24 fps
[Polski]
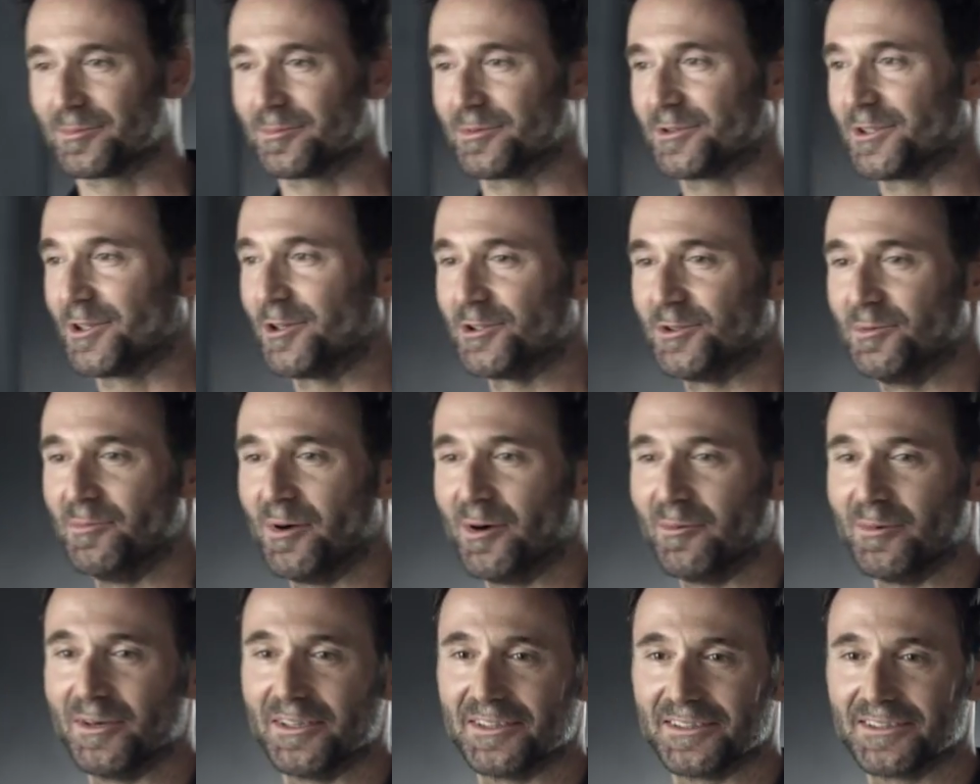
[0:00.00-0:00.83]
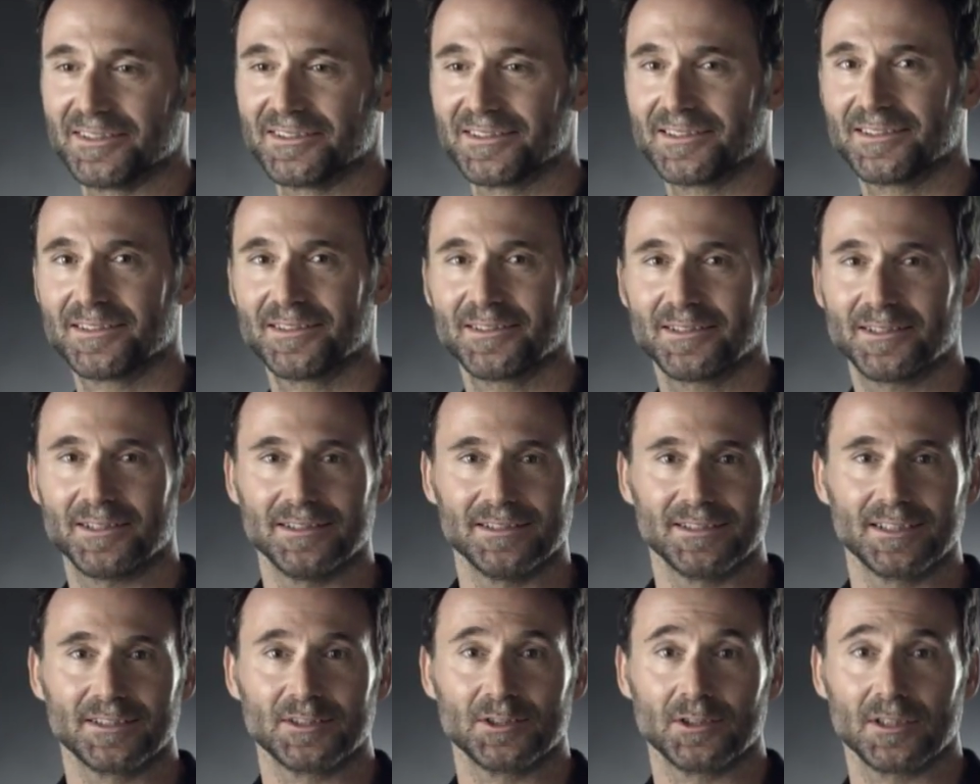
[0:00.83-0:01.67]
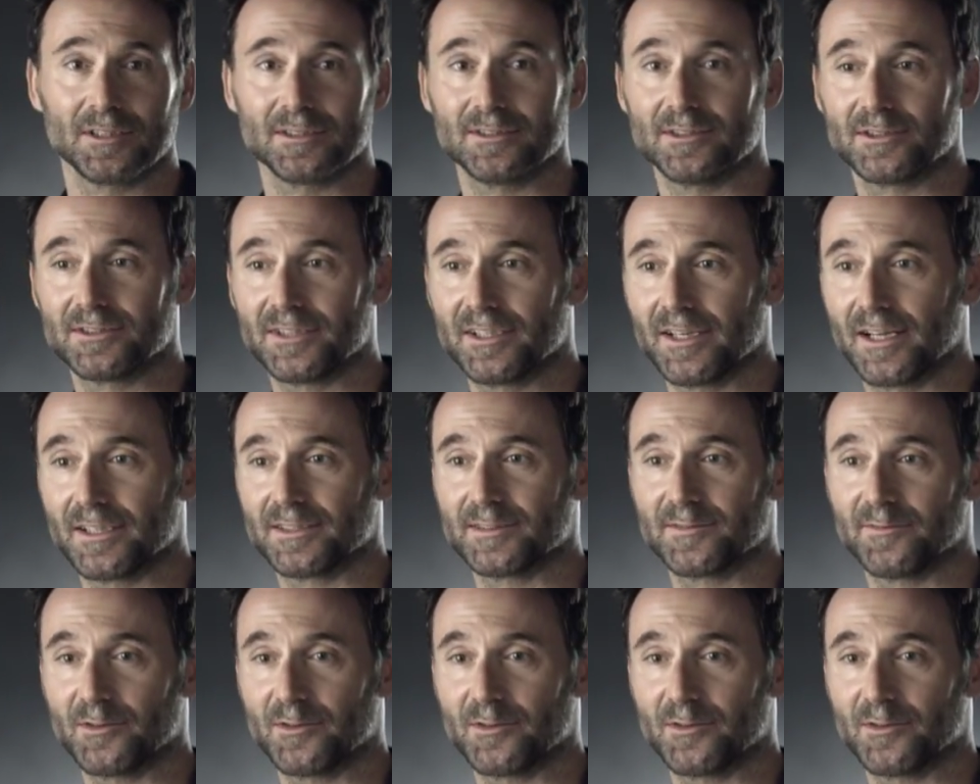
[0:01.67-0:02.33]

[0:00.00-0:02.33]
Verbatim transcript: Przychodzi moment, kiedy zaczynasz doceniać